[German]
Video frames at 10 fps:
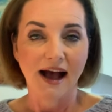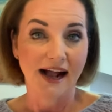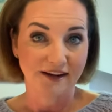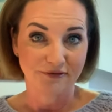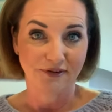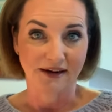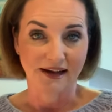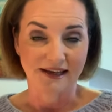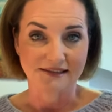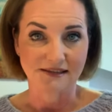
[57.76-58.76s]

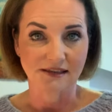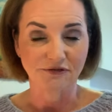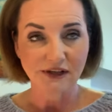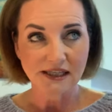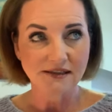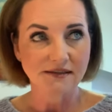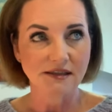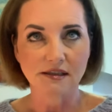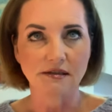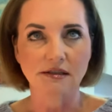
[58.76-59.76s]
angefangen hat. Äh, Pferden ist
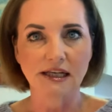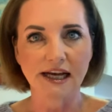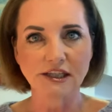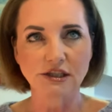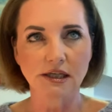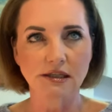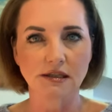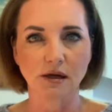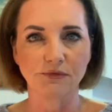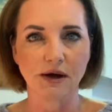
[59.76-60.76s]
eine Kleinstadt,
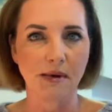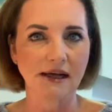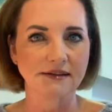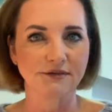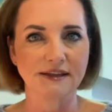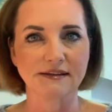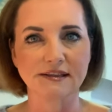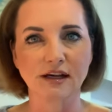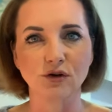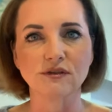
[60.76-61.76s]
ich glaube wir haben
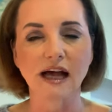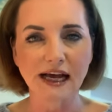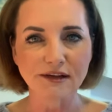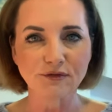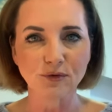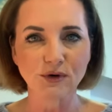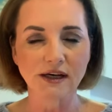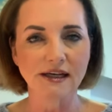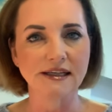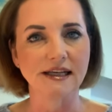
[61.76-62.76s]
28.000
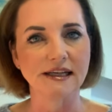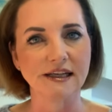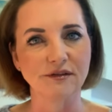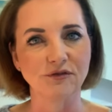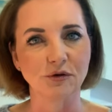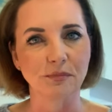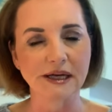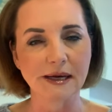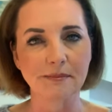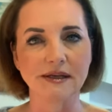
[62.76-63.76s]
Einwohner in der Nähe von
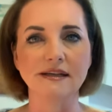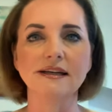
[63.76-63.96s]
Bremen in